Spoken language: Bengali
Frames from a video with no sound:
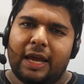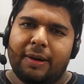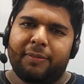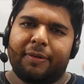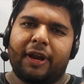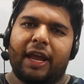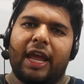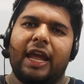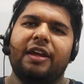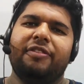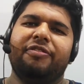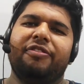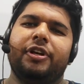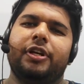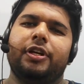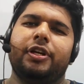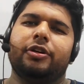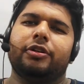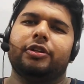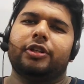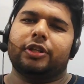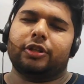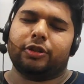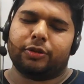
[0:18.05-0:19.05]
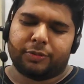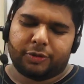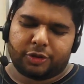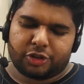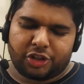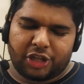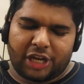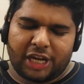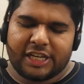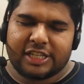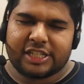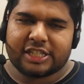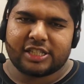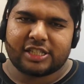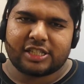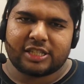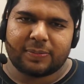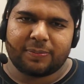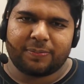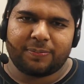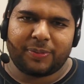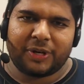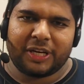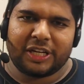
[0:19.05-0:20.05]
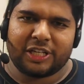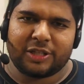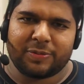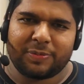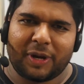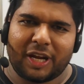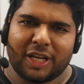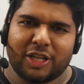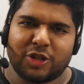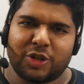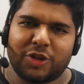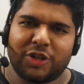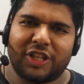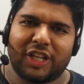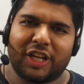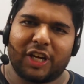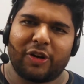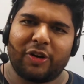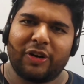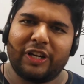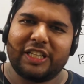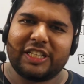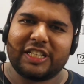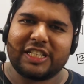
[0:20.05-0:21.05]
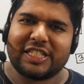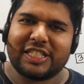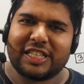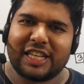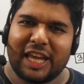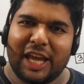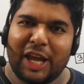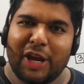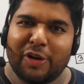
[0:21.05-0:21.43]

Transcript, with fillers: এবং এই ভিডিওতে তুমি যদি এইচএসসি বিশ ব্যাচ হয়ে থাকো এইচএসসি